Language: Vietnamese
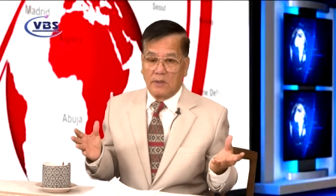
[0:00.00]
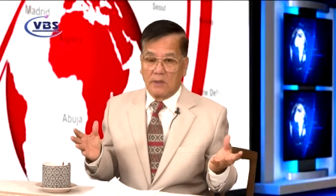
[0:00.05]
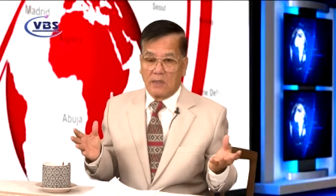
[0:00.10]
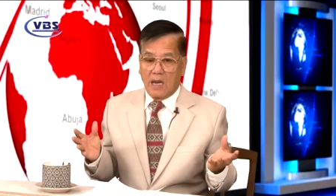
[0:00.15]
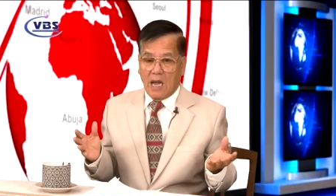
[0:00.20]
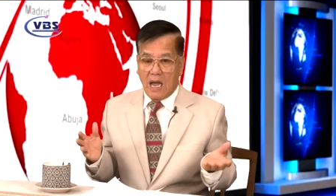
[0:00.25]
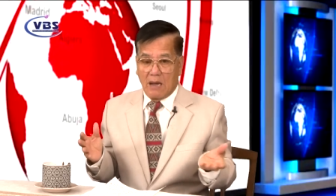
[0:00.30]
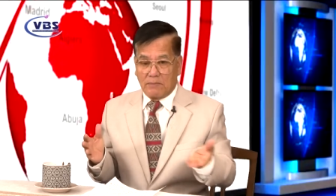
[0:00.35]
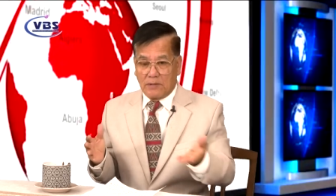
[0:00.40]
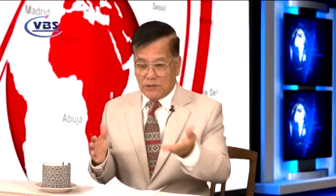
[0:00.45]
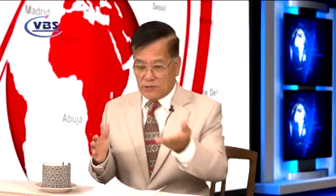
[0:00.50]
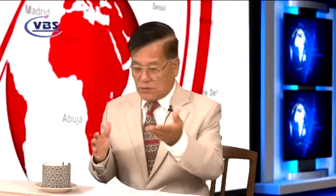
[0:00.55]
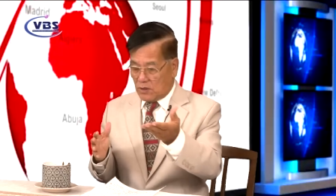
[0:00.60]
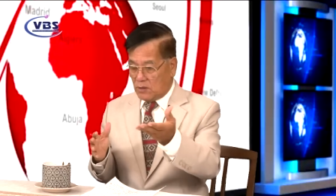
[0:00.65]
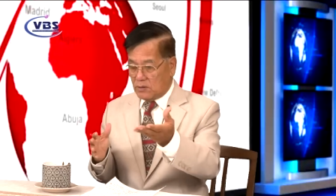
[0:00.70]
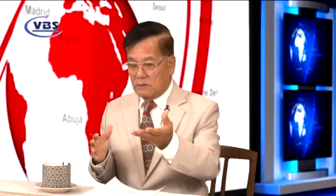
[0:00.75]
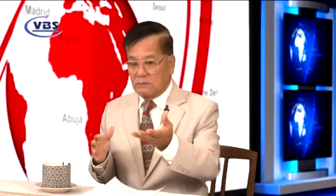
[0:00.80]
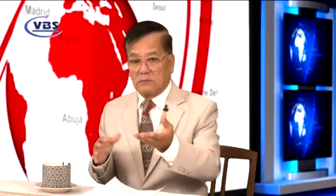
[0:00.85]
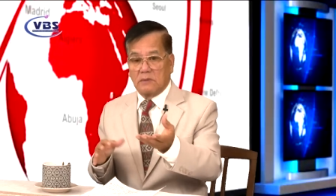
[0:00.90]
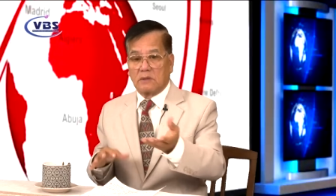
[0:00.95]

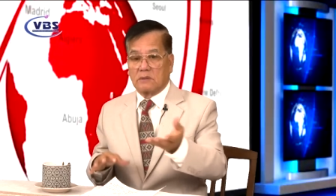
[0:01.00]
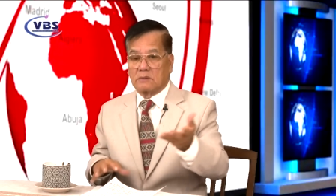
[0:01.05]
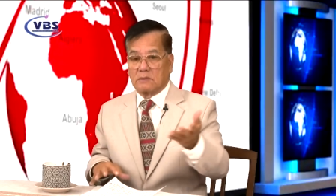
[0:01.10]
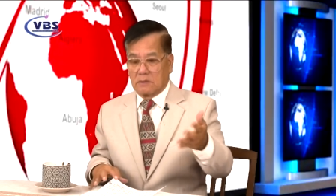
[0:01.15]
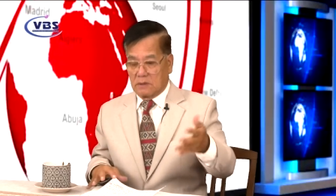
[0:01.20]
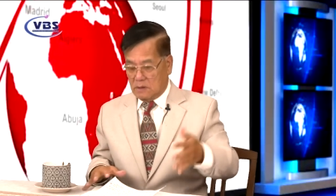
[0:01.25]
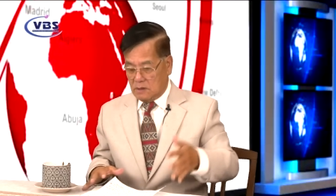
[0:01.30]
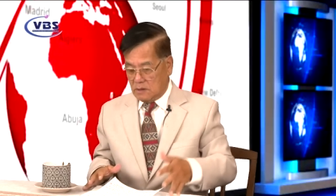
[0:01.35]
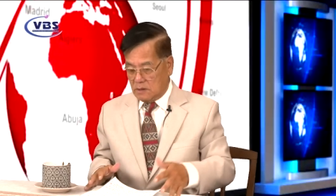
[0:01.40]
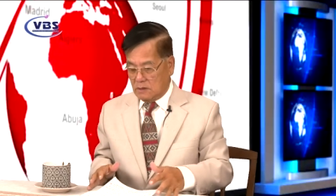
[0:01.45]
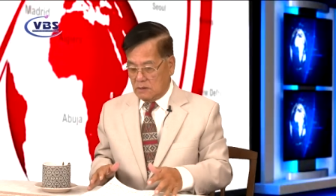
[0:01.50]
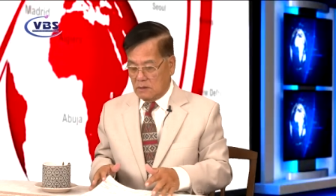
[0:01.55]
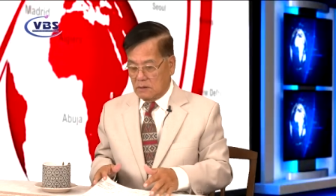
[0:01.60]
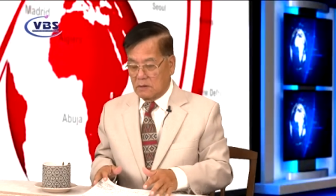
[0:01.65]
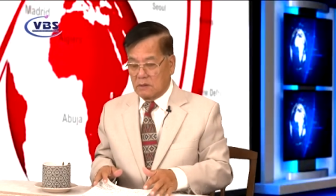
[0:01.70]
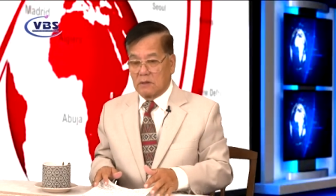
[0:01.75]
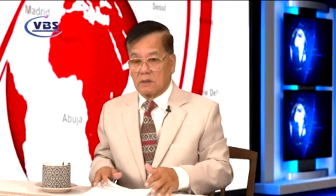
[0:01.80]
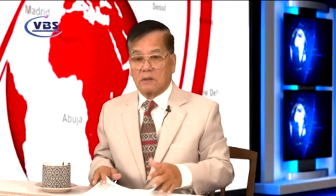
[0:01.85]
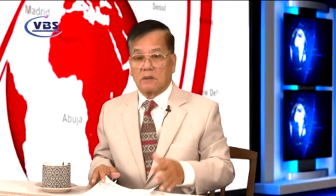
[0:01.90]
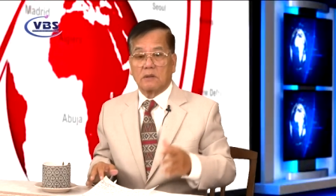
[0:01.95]
Amazon
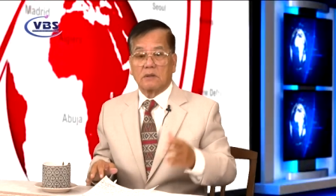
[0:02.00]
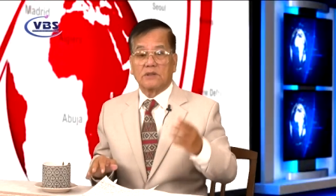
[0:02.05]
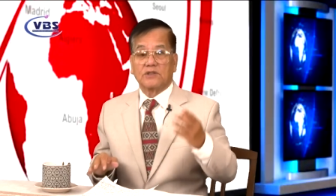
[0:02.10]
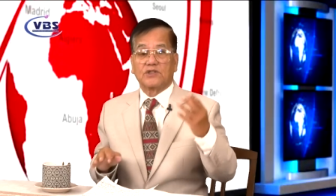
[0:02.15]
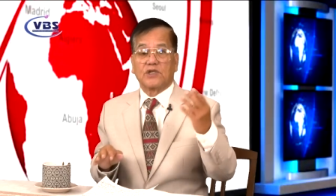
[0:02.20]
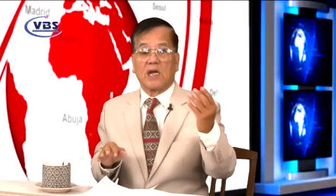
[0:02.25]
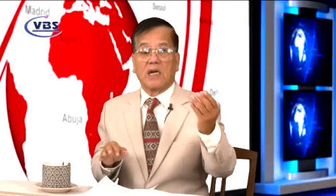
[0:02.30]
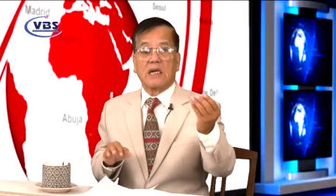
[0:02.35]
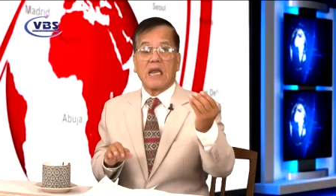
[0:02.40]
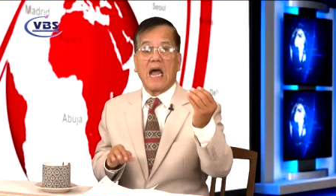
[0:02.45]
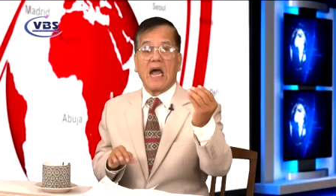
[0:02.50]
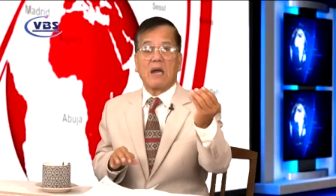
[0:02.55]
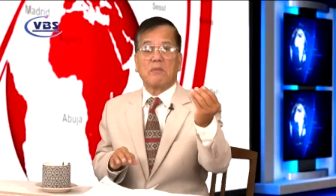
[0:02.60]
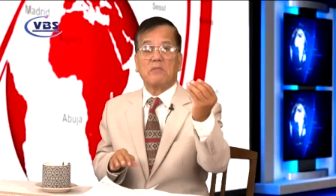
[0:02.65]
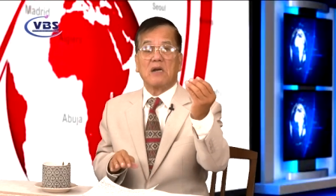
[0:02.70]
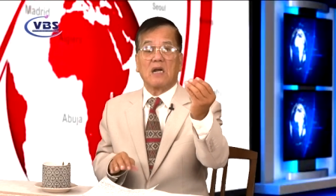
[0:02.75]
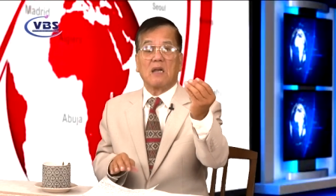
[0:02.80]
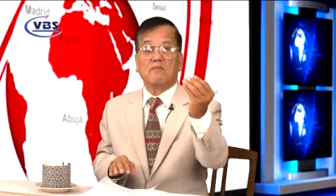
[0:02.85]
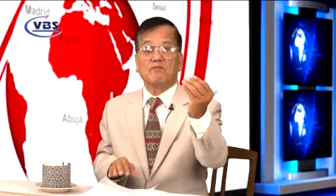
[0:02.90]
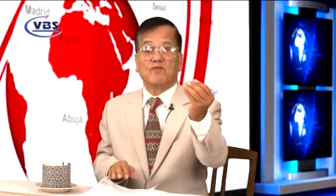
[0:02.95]
trên hai mươi
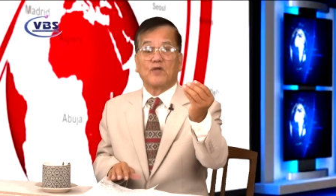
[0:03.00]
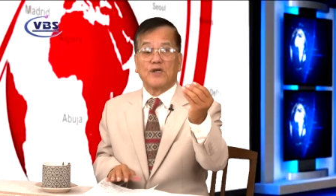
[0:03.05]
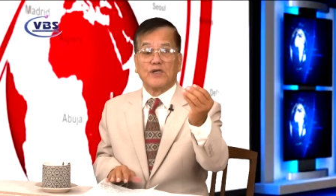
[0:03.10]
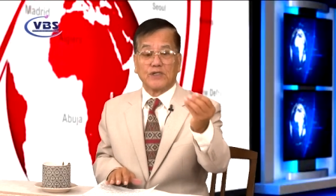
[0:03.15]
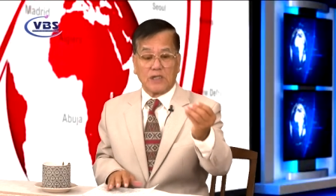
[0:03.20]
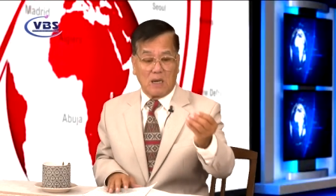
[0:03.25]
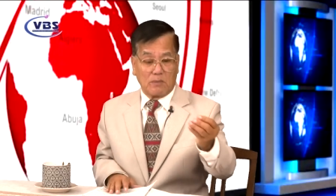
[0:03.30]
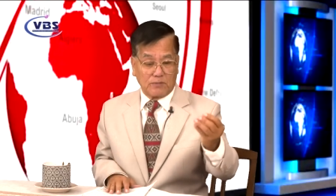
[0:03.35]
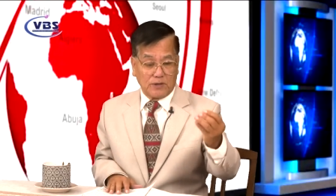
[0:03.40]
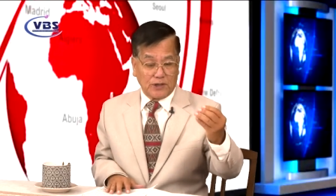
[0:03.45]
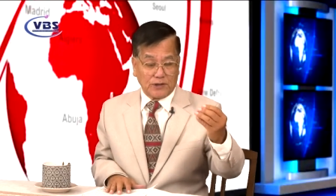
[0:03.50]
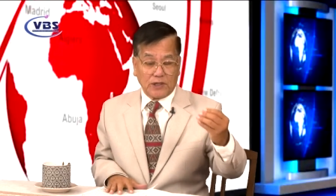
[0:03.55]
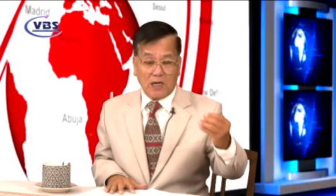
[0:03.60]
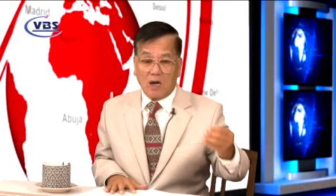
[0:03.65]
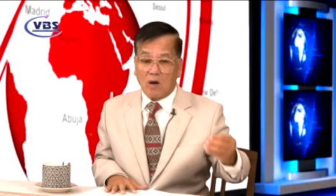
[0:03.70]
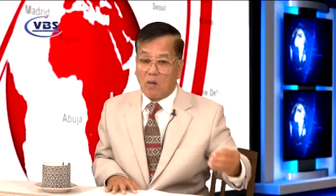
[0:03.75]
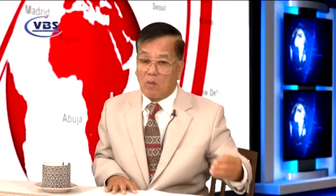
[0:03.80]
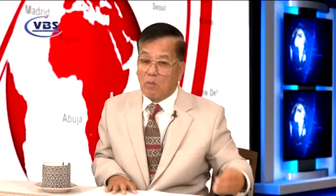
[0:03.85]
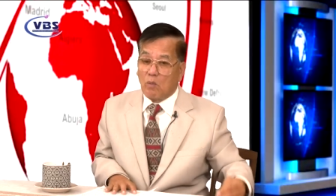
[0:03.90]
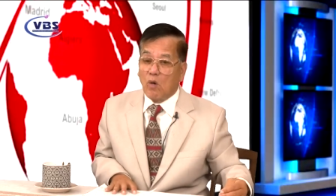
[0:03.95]
lăm phần trăm người ta
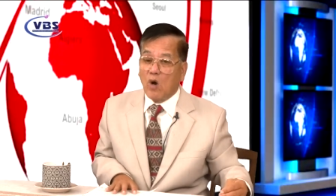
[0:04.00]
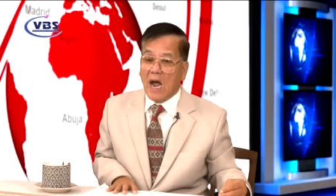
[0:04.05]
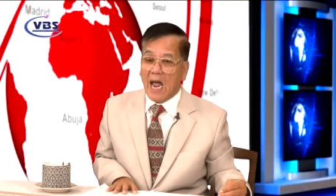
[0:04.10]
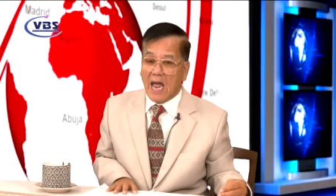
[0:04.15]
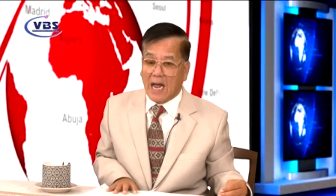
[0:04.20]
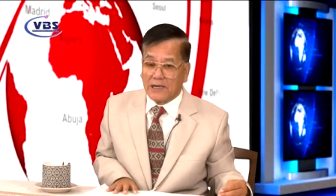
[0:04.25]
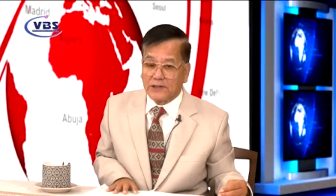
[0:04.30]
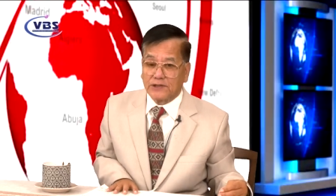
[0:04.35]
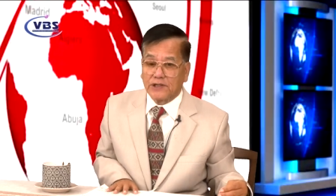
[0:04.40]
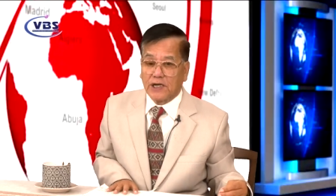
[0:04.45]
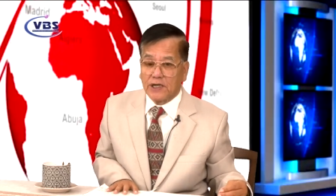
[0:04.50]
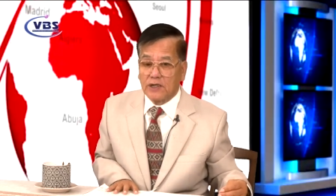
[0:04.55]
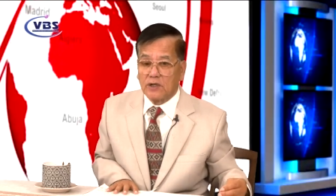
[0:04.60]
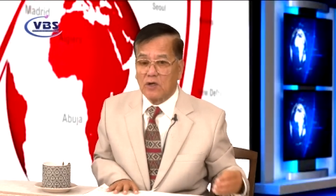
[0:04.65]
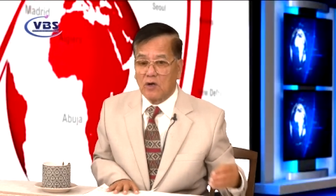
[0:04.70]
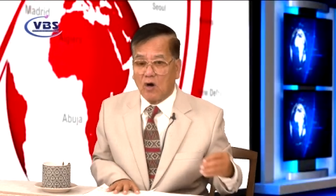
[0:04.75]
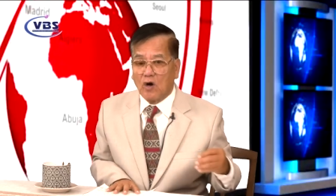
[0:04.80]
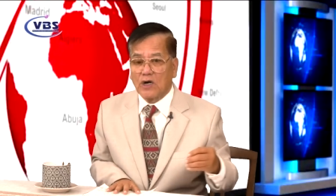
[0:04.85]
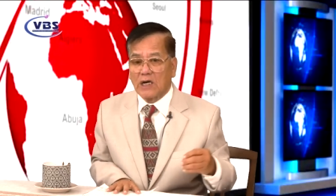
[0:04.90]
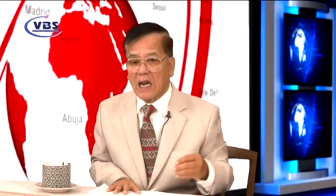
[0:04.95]
không mua hàng trên
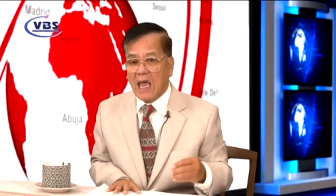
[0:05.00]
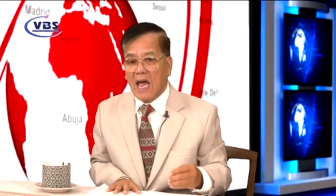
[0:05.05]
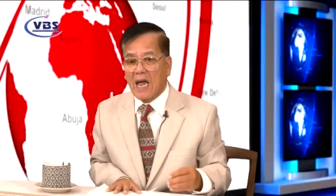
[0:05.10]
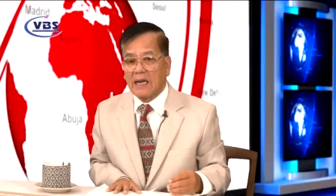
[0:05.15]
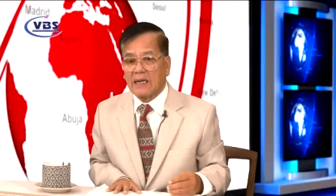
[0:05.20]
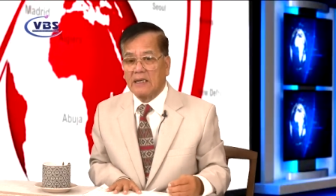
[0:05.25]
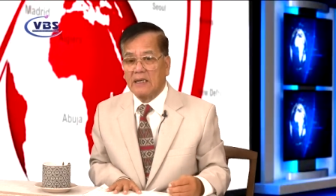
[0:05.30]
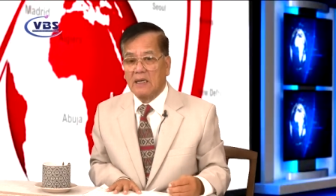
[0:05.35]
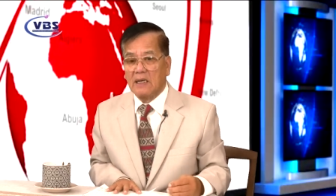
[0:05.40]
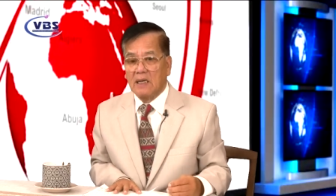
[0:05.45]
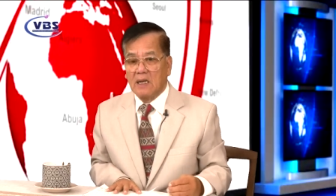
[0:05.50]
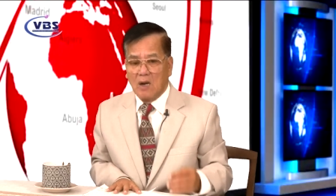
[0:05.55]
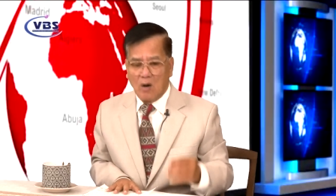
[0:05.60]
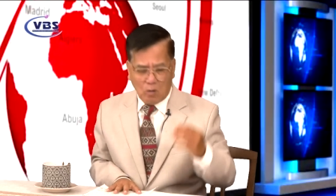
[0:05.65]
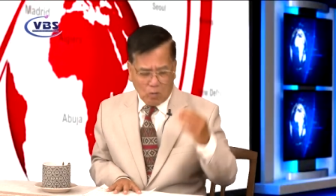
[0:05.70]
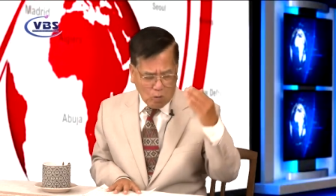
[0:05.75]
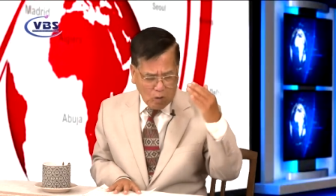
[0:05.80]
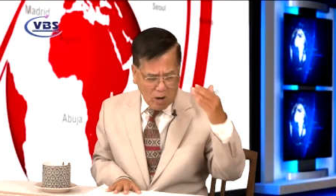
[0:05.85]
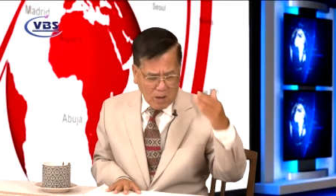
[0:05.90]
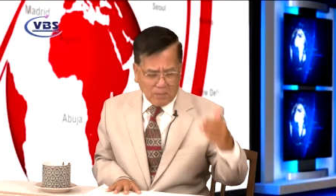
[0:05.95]
online.
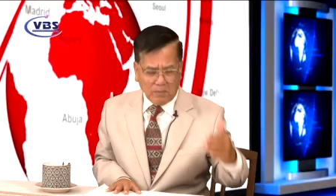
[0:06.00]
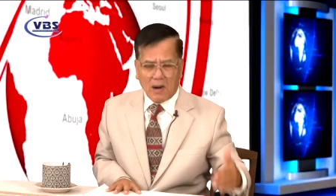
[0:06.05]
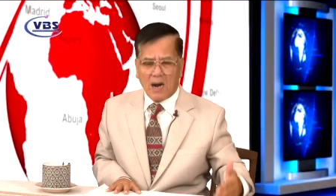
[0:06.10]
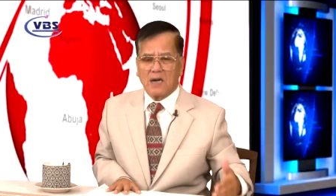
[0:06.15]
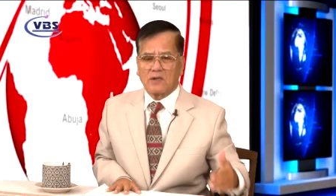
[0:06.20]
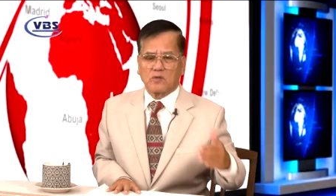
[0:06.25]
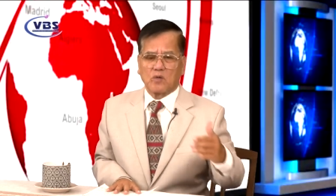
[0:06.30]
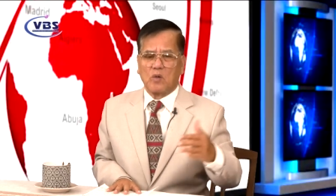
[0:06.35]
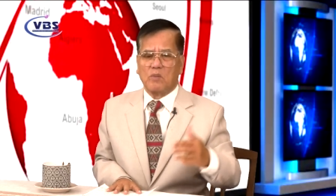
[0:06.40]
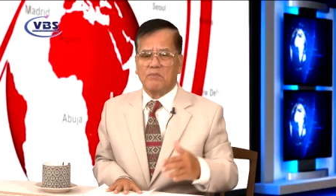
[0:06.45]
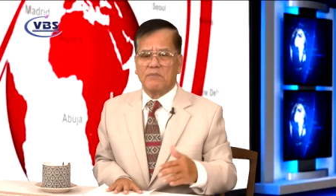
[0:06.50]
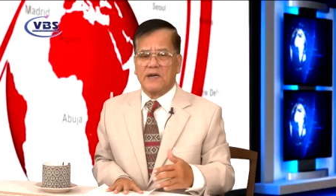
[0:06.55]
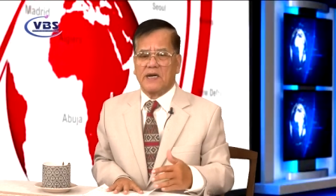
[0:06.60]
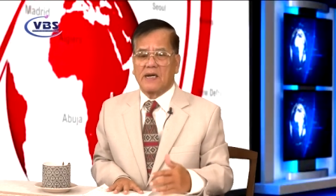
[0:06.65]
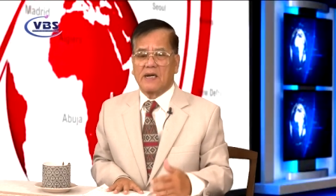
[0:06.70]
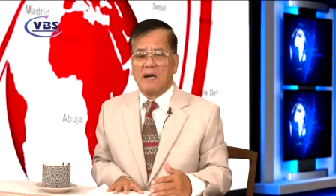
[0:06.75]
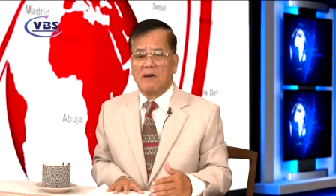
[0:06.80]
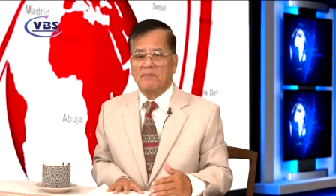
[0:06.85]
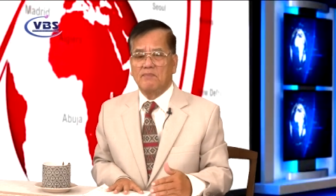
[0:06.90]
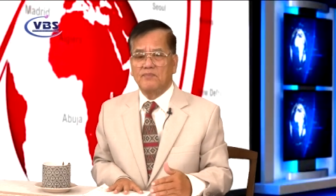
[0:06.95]
Walmart cũng bị
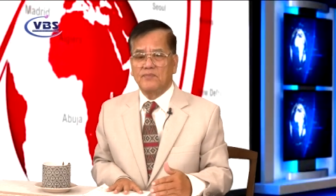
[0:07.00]
cấm,